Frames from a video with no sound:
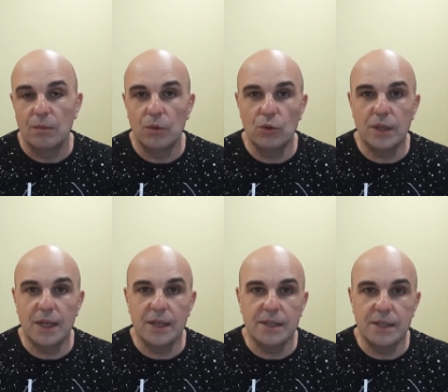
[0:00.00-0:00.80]

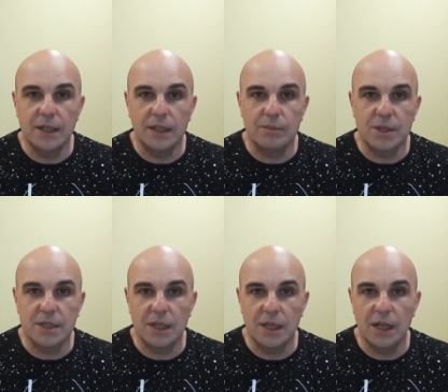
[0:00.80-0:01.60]
Многие из них там
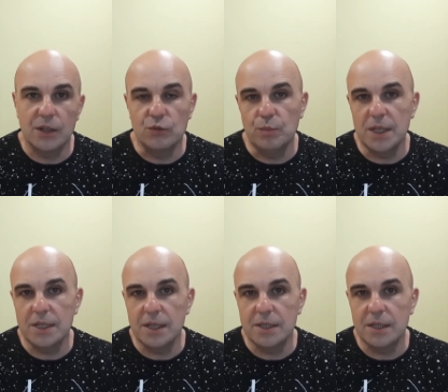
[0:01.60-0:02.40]
состоялись в
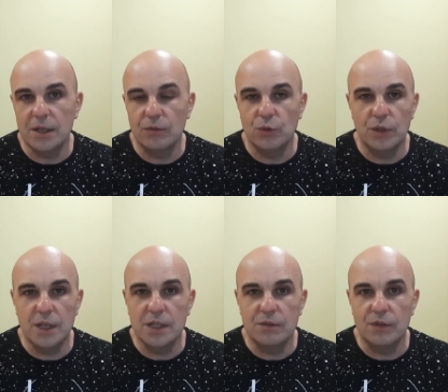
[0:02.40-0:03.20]
бизнесе, в
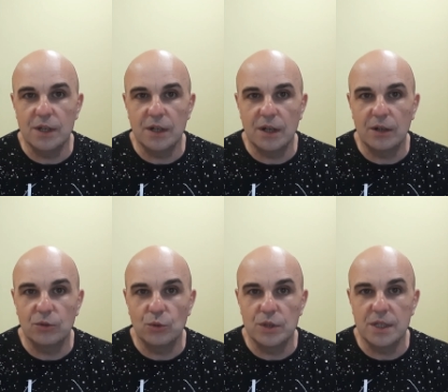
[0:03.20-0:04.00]
других
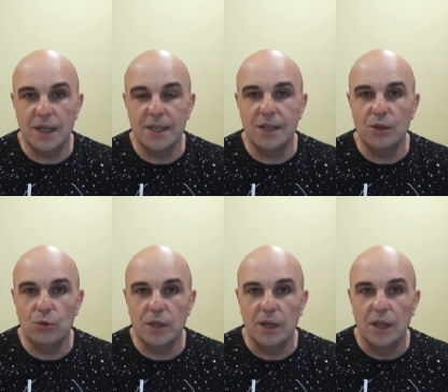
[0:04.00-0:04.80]
сферах. То есть эти
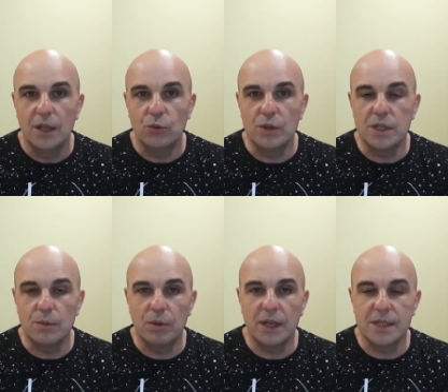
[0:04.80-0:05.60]
люди, ну
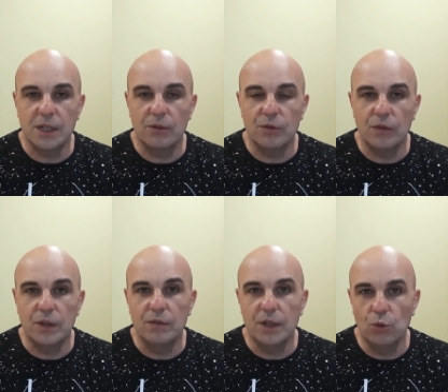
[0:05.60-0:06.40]
если брать,
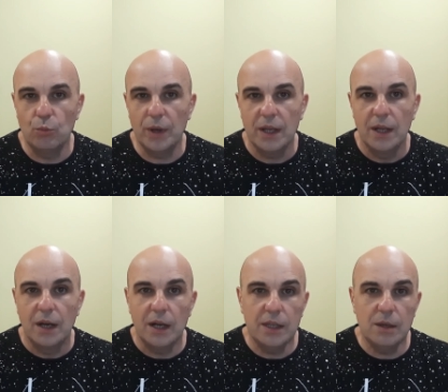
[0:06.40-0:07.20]
сравнивать две группы,
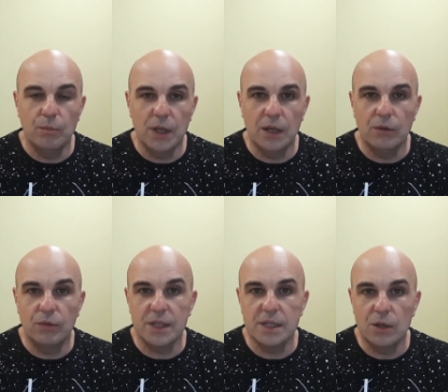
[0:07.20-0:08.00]
они были
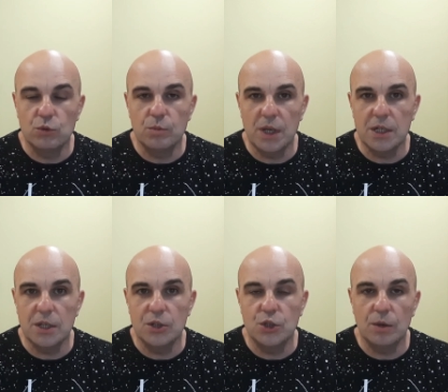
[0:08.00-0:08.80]
в разы
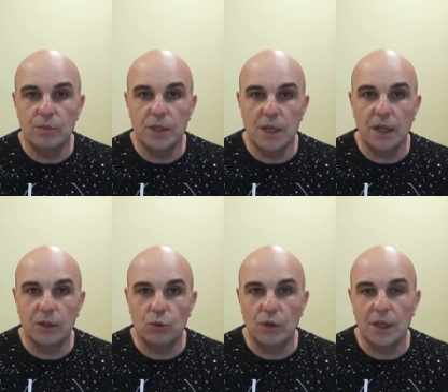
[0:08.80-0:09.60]
успешнее, чем те,
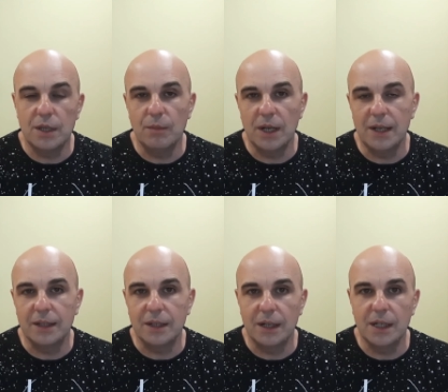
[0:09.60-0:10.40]
которые не могли
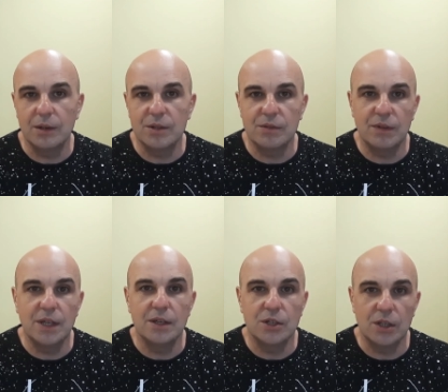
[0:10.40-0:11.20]
контролировать
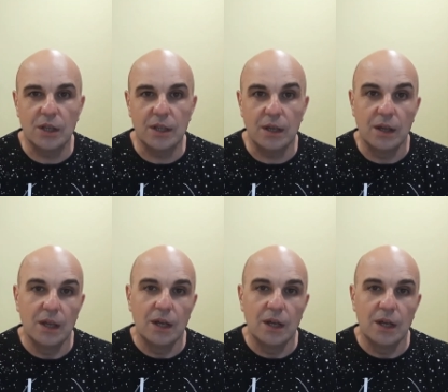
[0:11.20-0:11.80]
свои желания.